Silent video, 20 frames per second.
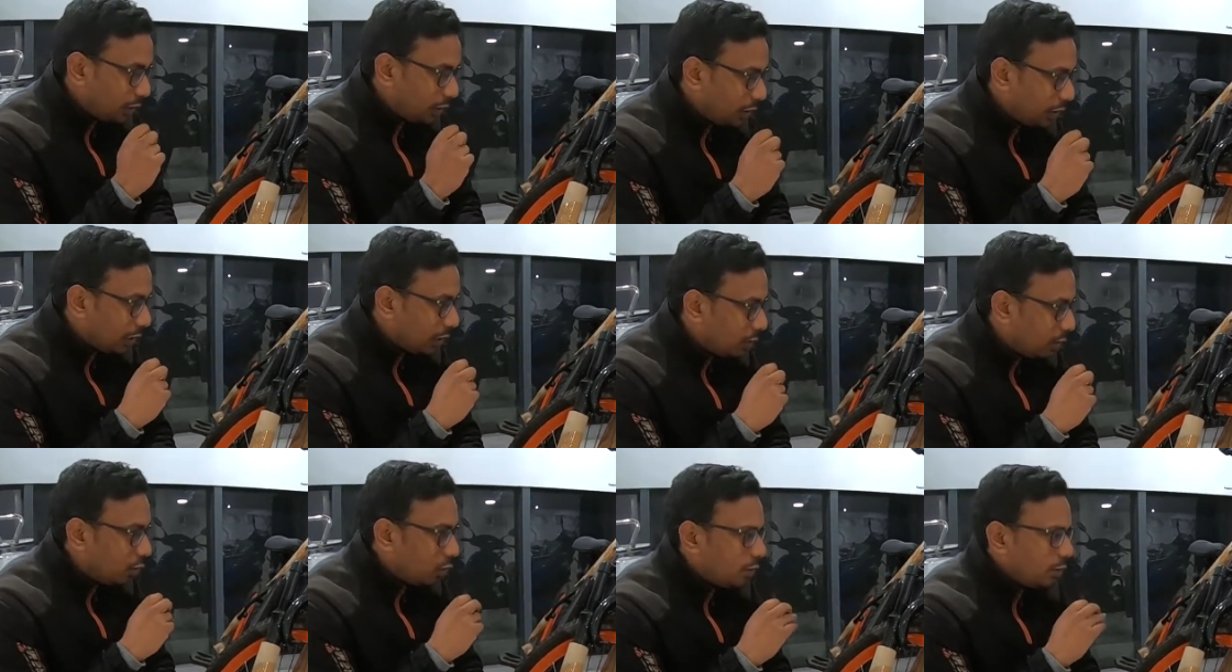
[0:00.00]
या
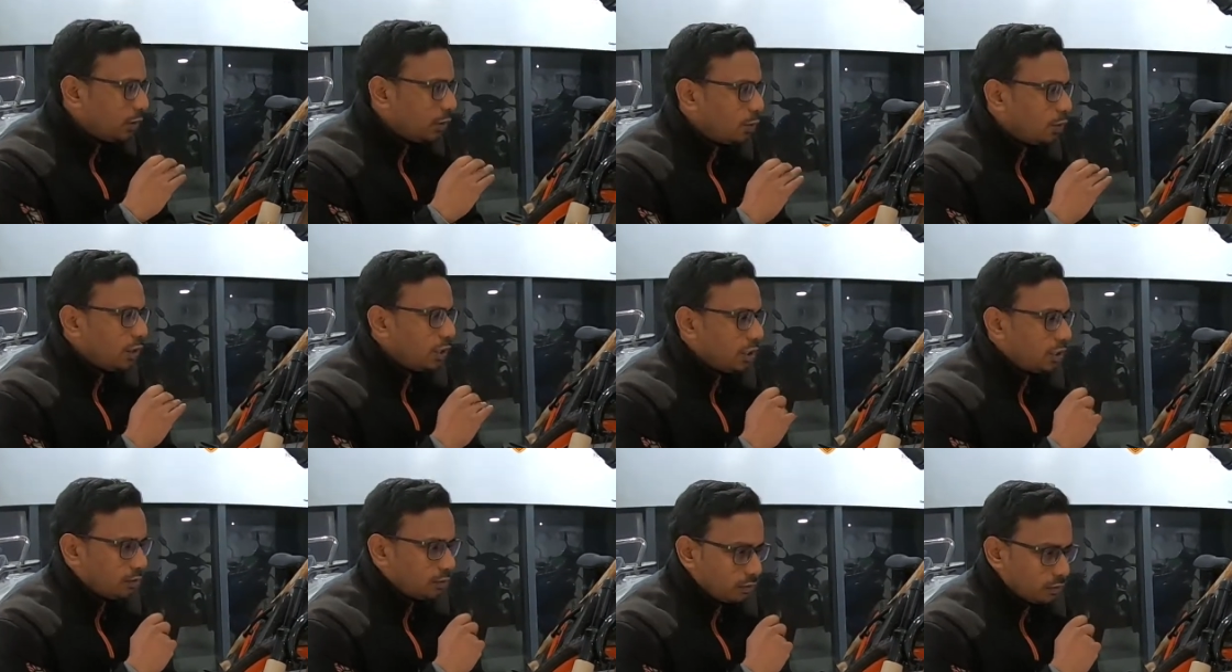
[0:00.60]
और भी
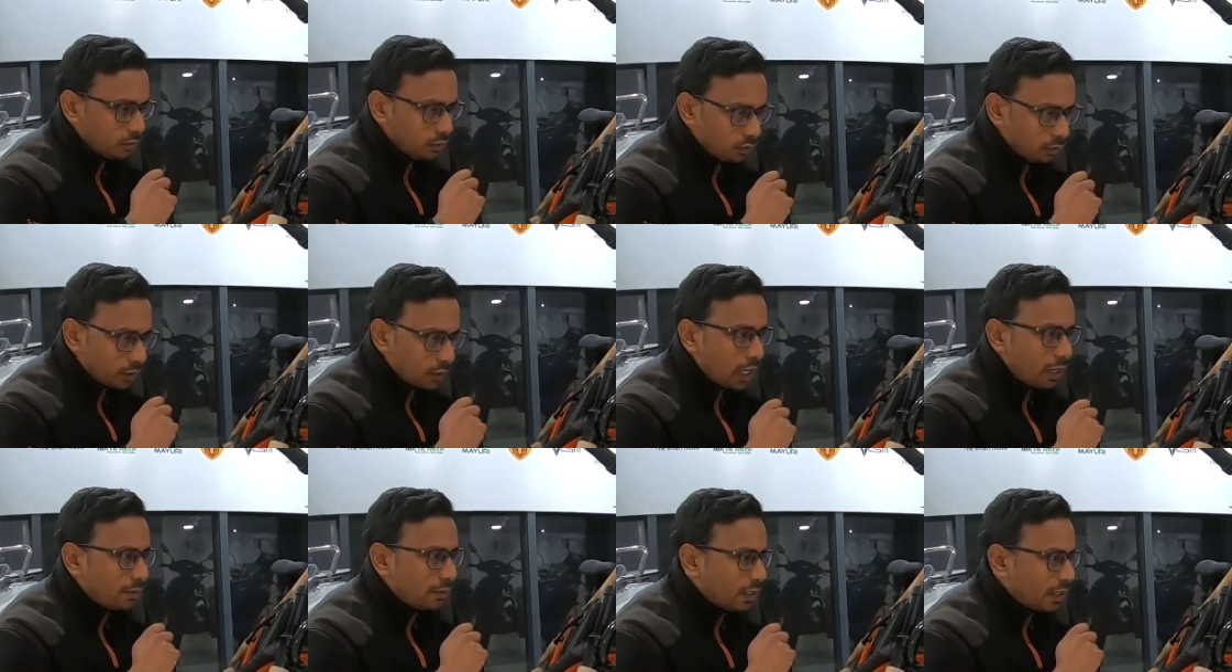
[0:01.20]
कोई
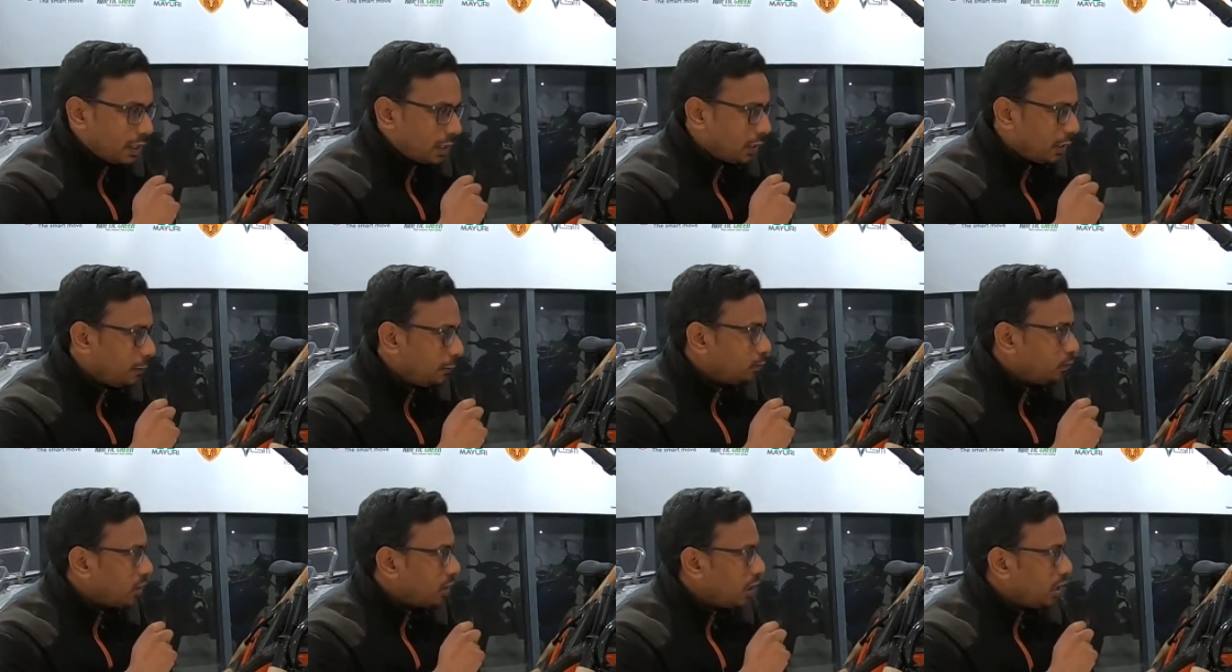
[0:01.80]
काम करते
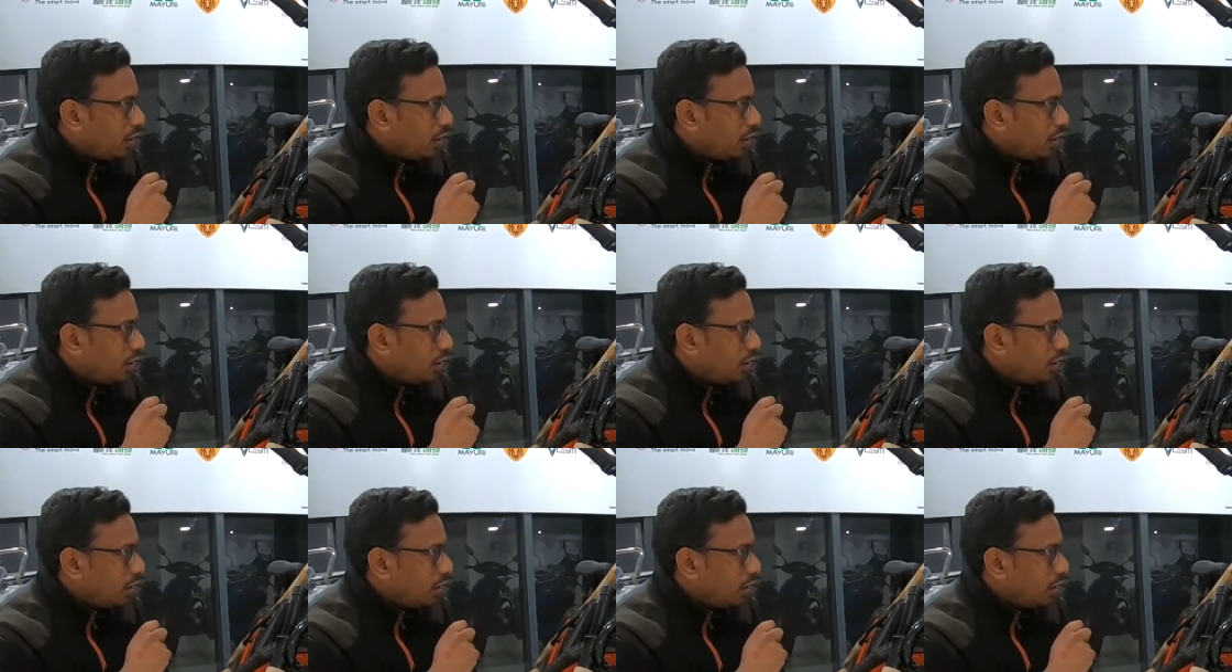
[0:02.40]
हैं